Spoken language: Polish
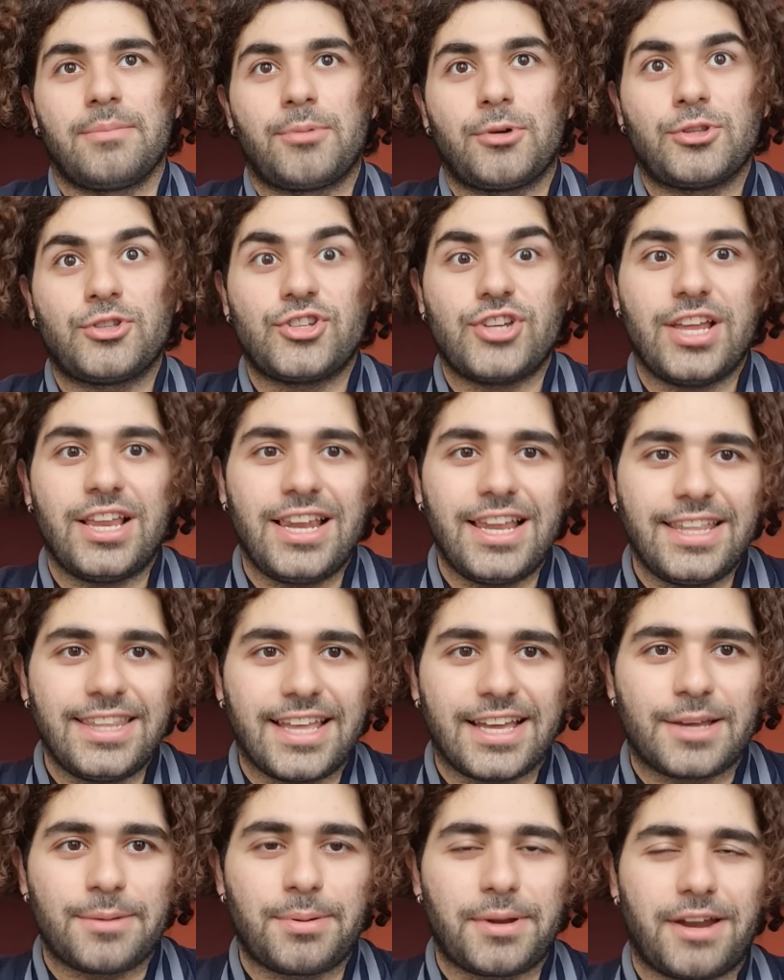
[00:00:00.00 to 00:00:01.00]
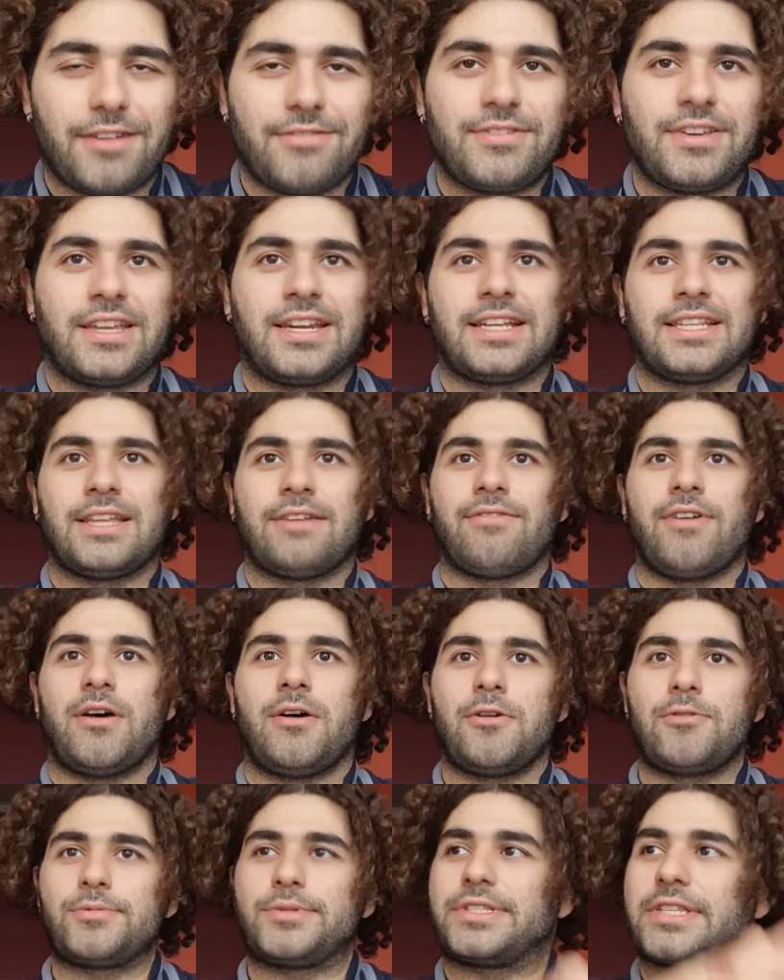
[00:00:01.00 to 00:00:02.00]
Po trzech latach prawie
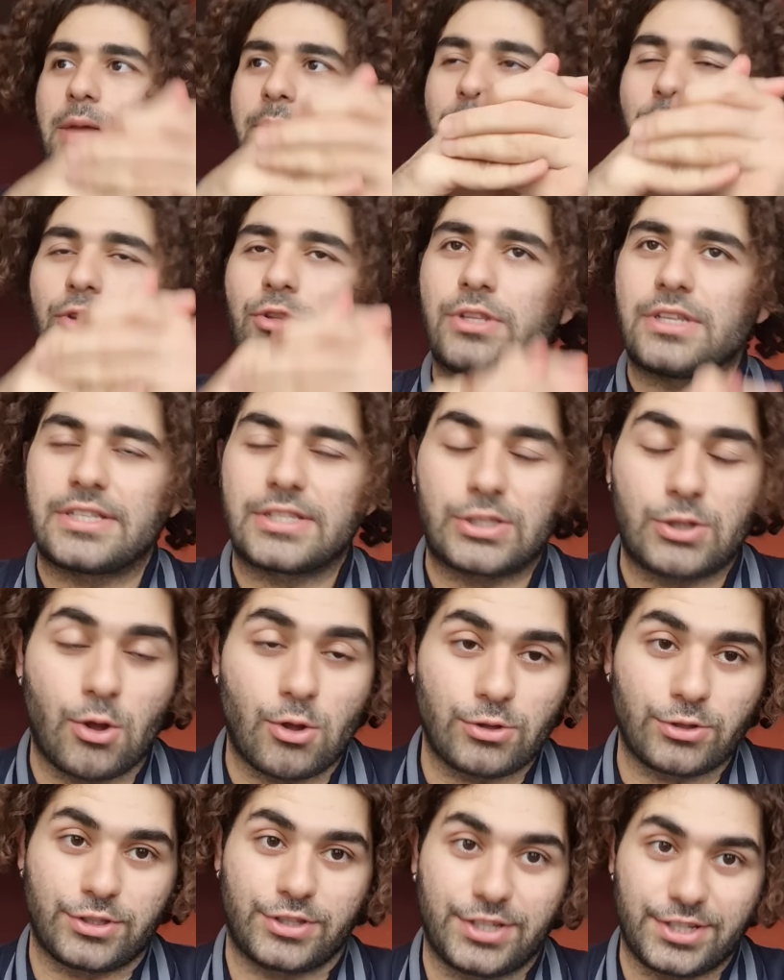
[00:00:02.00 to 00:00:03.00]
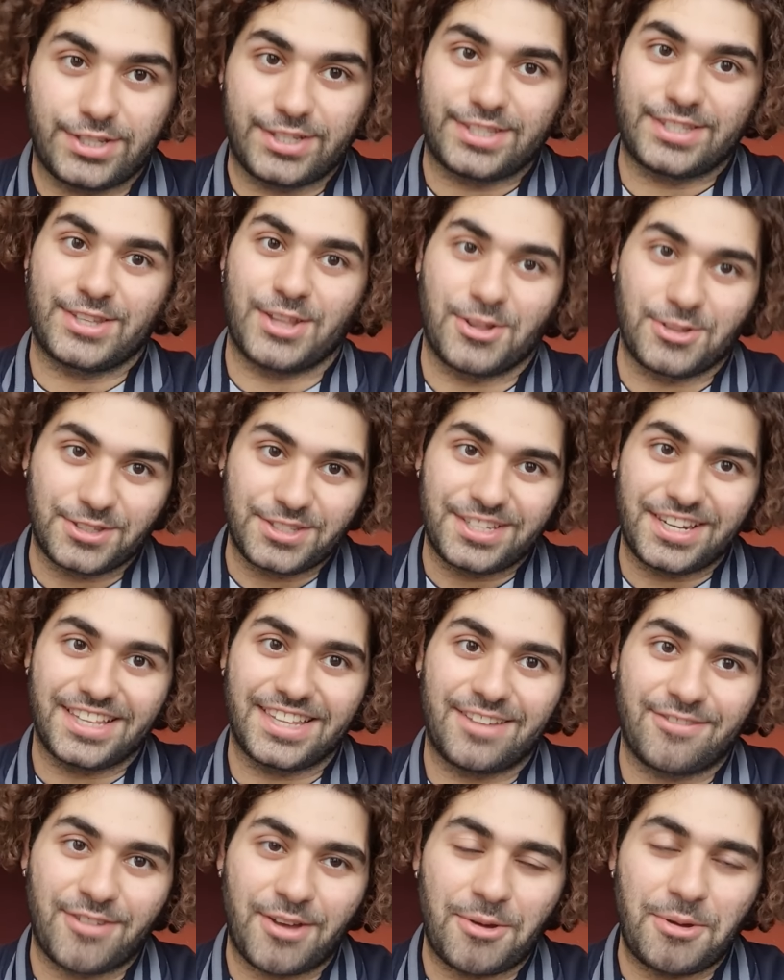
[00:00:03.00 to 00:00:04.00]
nadawałem stamtąd, stąd, stąd
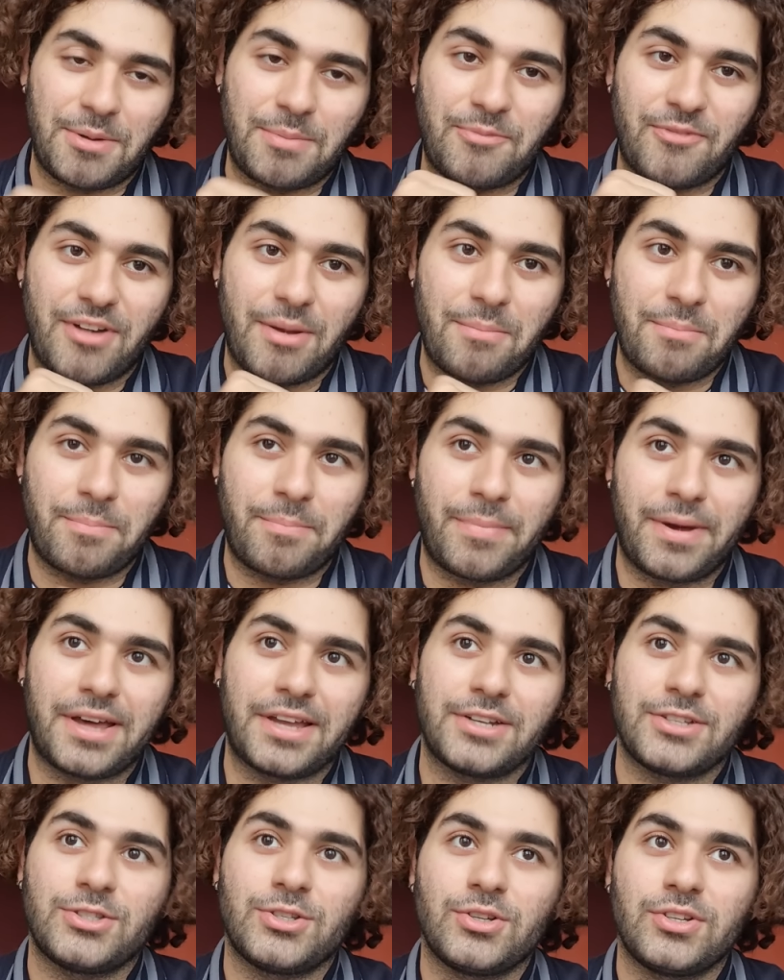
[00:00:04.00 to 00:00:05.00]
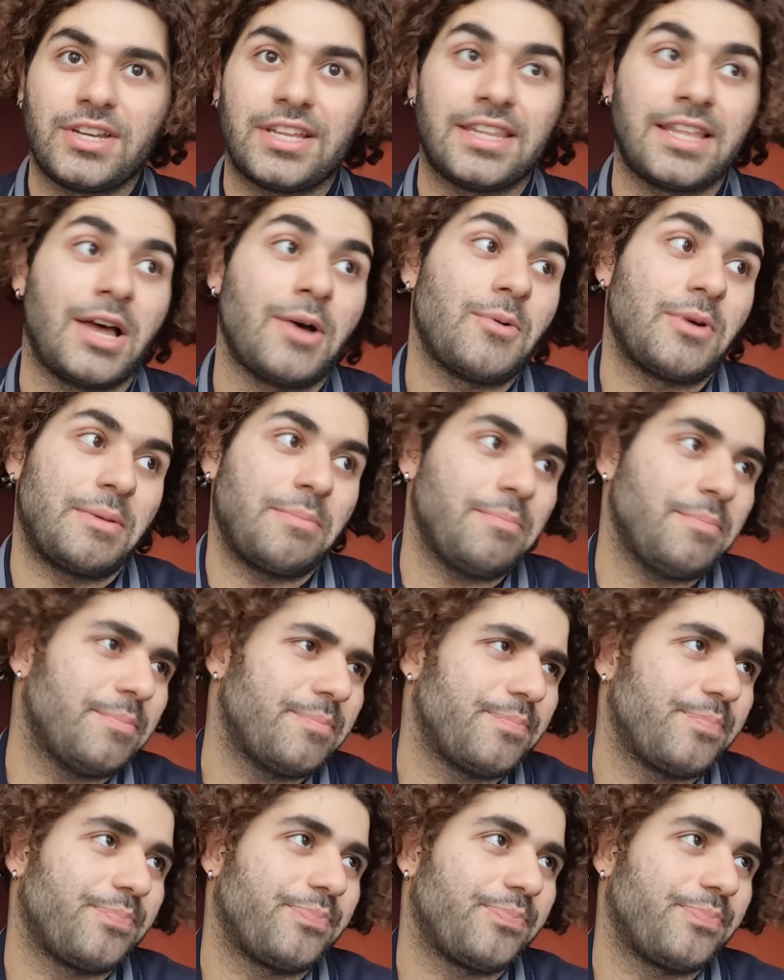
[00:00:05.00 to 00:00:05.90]
nadawałem wam bardzo, nadałem.